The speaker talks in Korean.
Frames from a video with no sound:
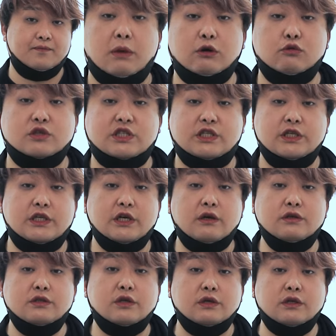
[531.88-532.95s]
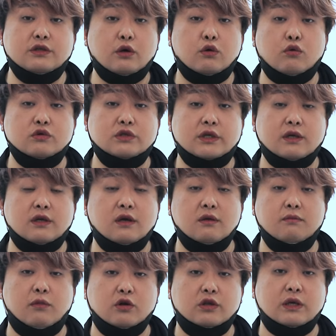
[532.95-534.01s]
바로 지연전을
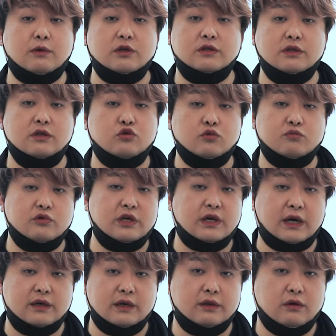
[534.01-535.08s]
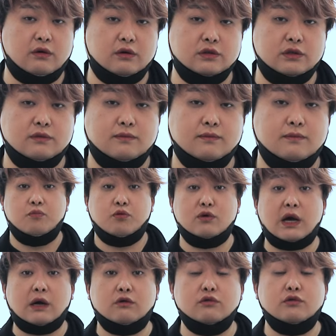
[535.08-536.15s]
성공시키는 멀티버스는 충분히 가능했던 거죠.
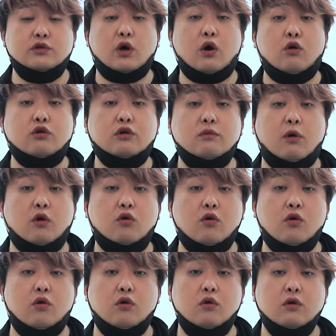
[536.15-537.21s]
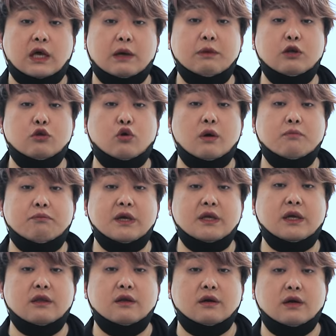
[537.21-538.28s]
북한군도 서울을 먹고 삼 일 동안
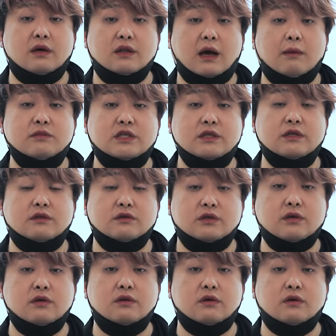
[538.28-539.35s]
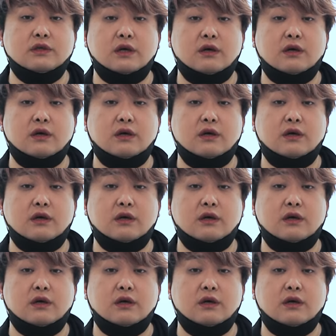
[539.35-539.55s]
삐대느라 남진이 늦어졌던 걸